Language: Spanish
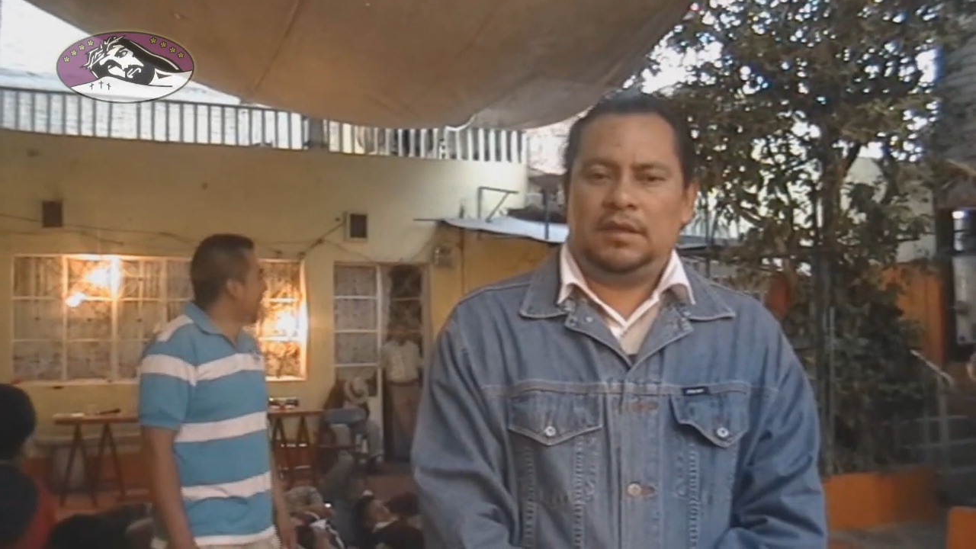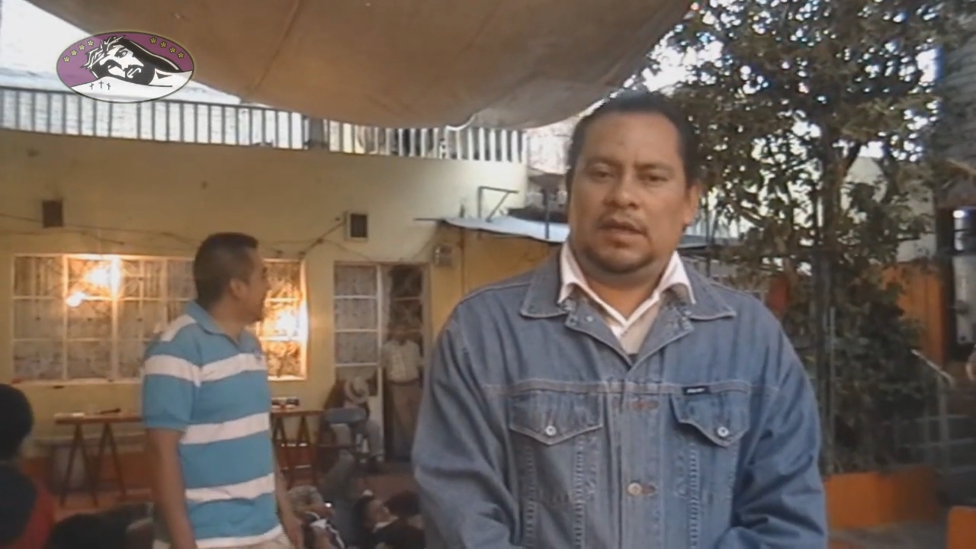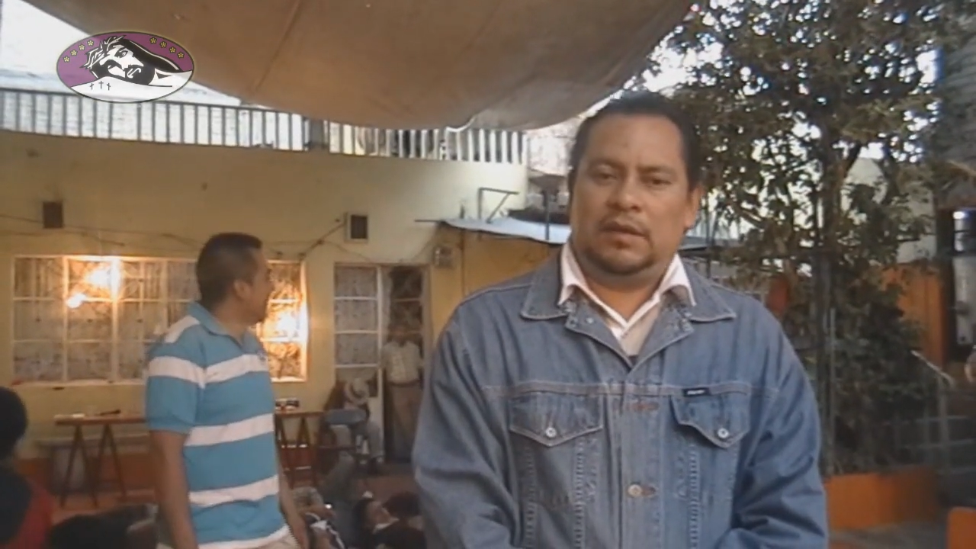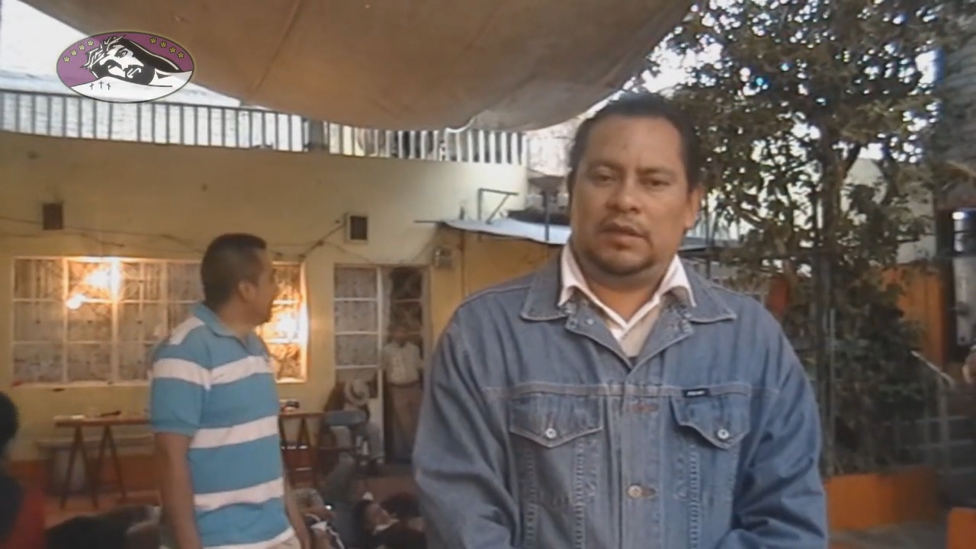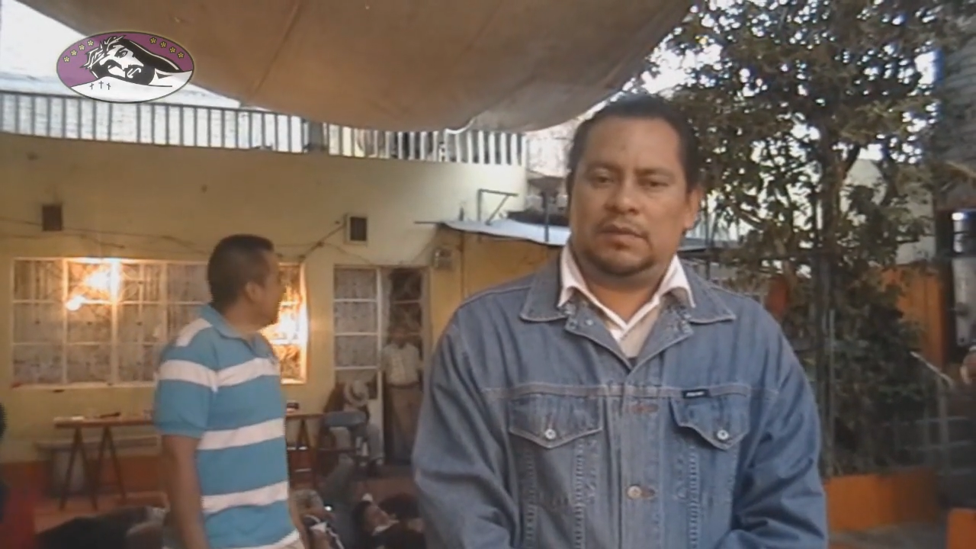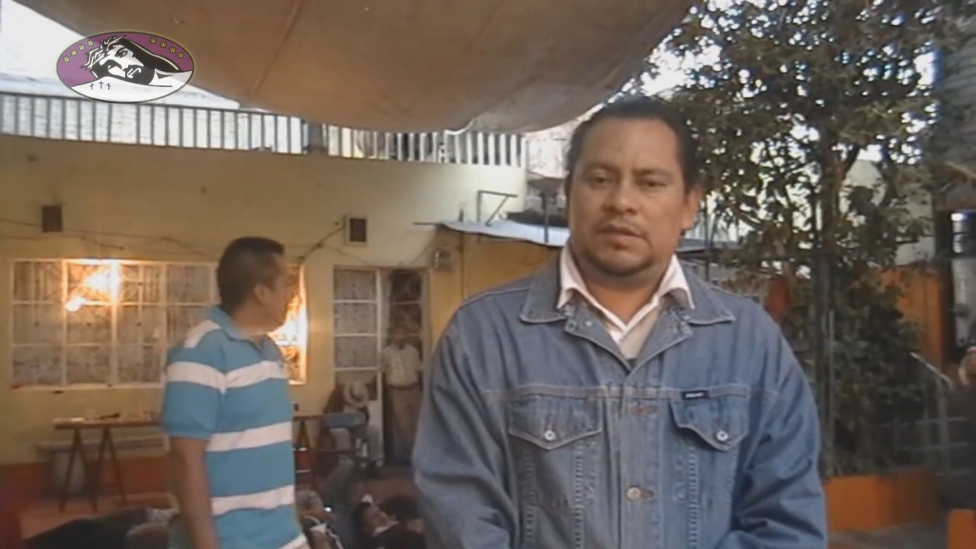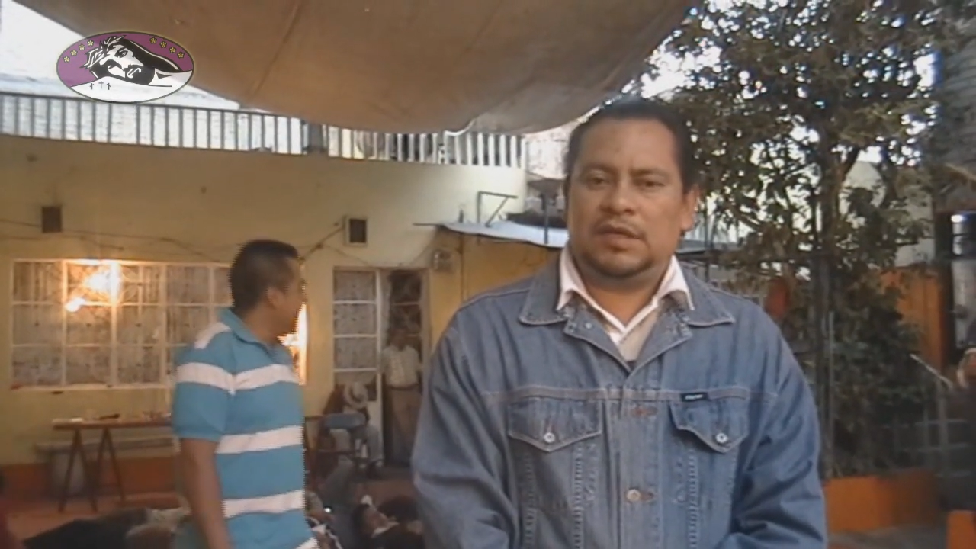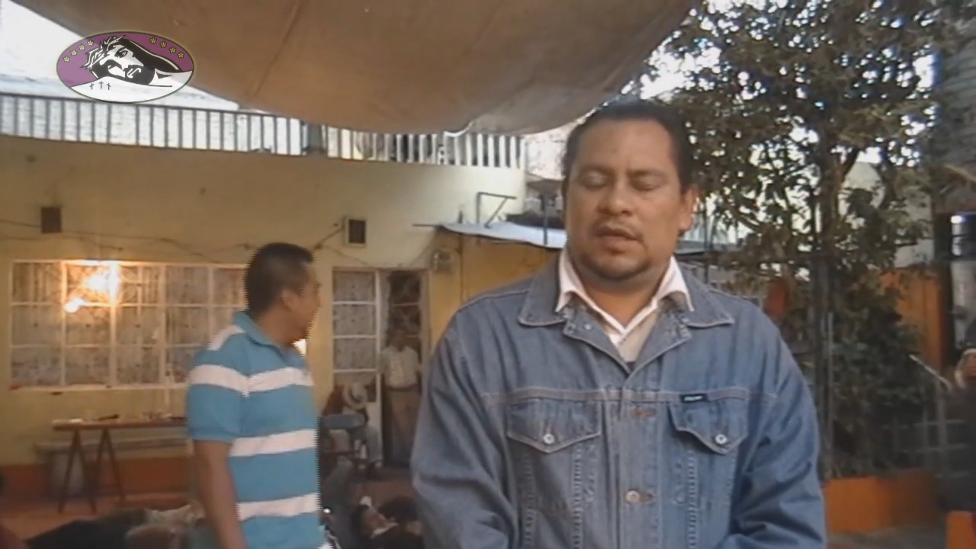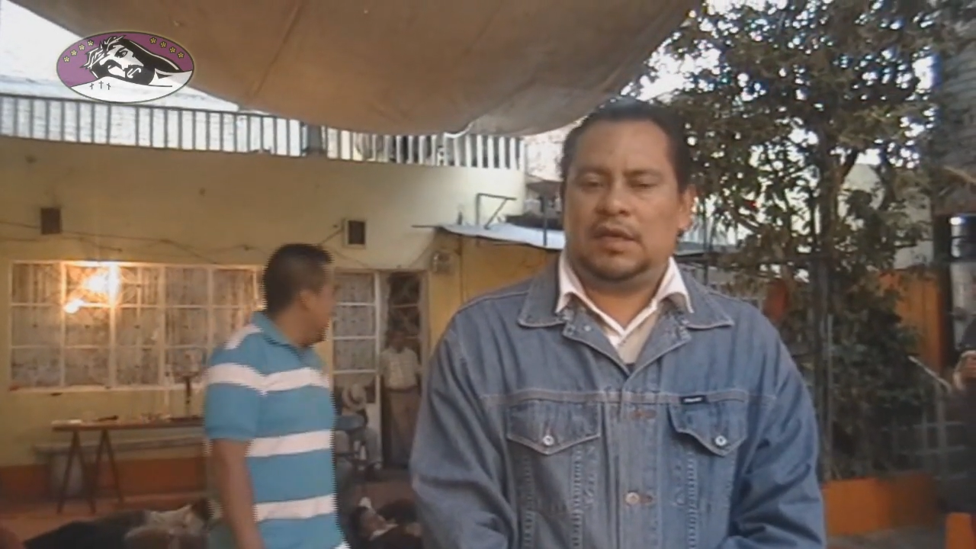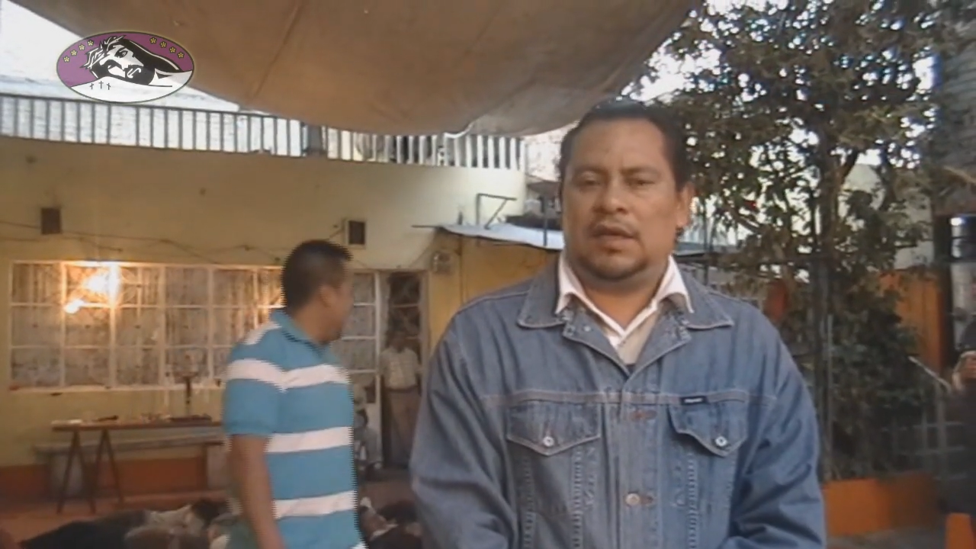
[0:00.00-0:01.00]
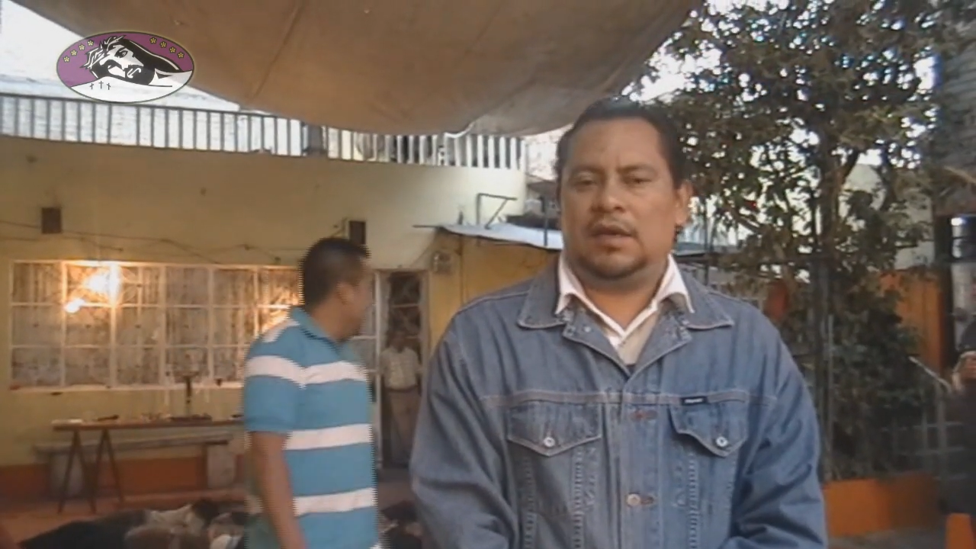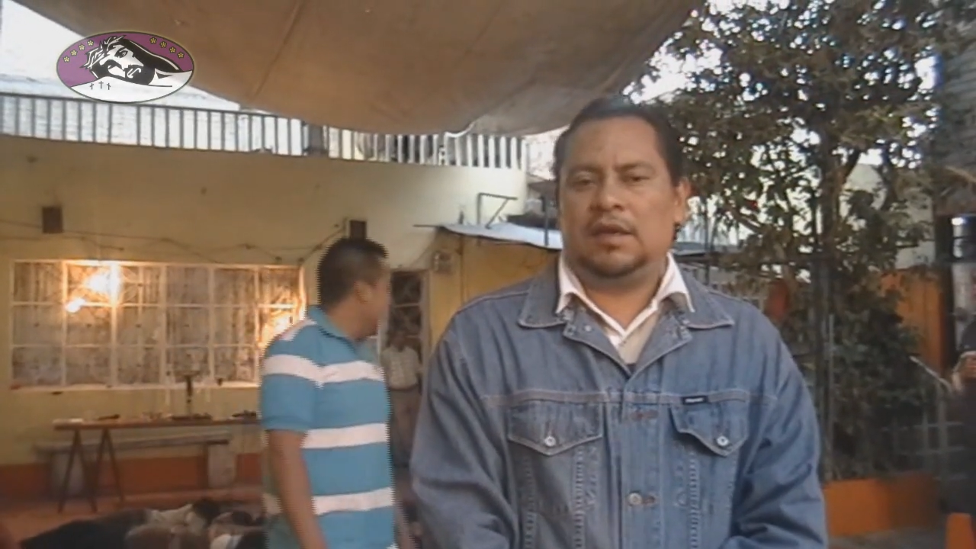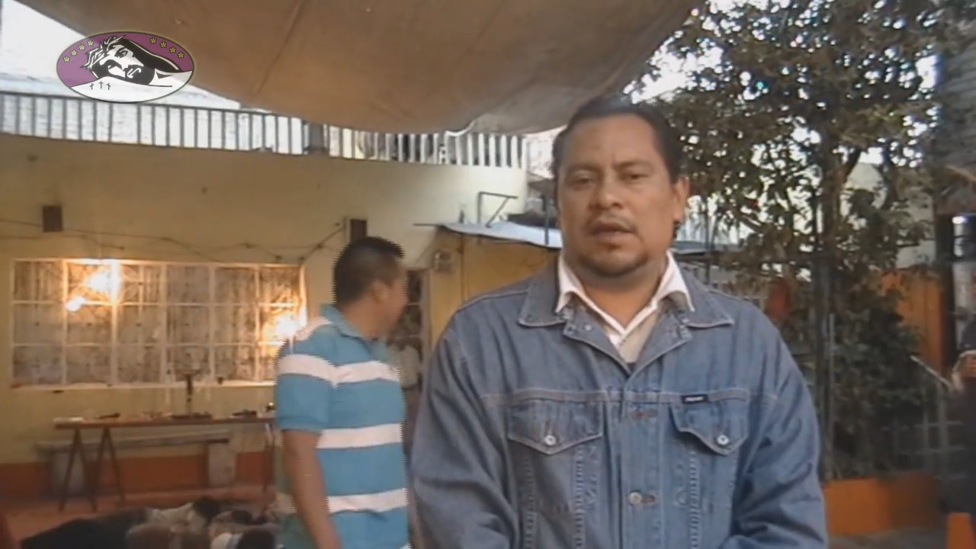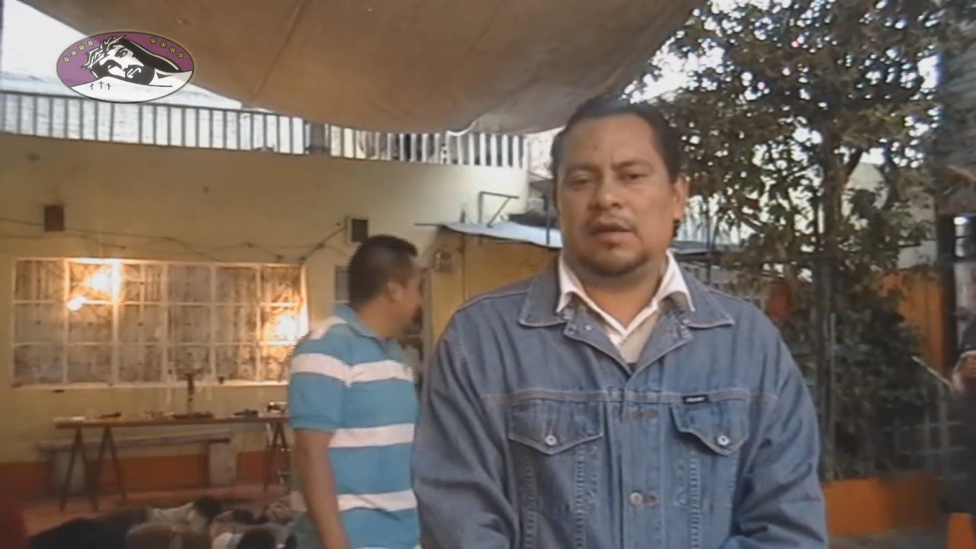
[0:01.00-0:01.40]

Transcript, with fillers: y la otra pues el